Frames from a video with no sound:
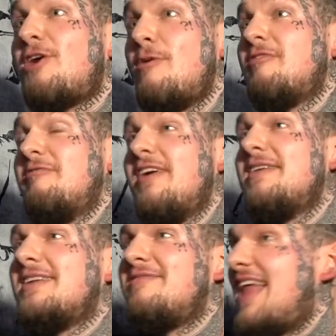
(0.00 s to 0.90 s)
komme auf jeden
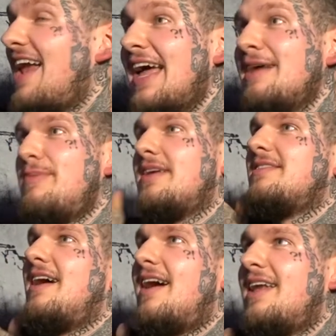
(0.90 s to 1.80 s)
Fall. Dann werden alle eingepackt.
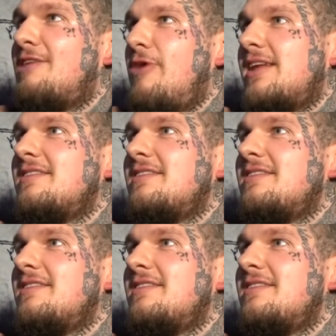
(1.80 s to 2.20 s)
so Alle geradet.